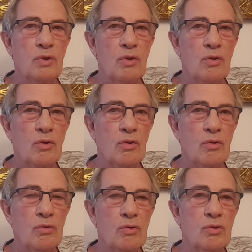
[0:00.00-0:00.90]

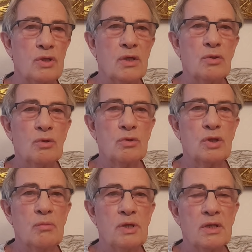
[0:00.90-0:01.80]
Euh, que dire
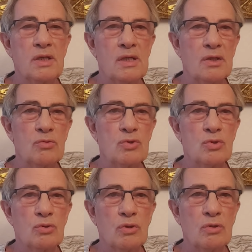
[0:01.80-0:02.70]
d'autre Eh bien qu'il y a
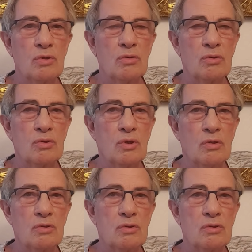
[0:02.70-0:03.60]
toujours euh,
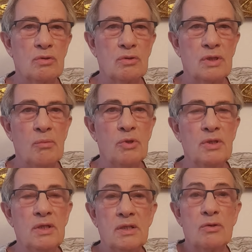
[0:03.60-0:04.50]
autant
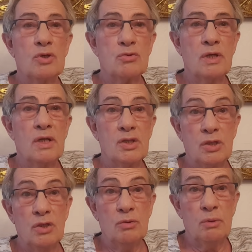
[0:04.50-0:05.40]
d'abonnés qui rejoignent la
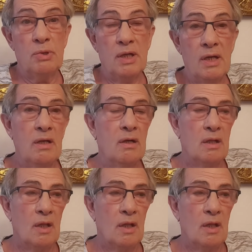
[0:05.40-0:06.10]
chaîne de BBL.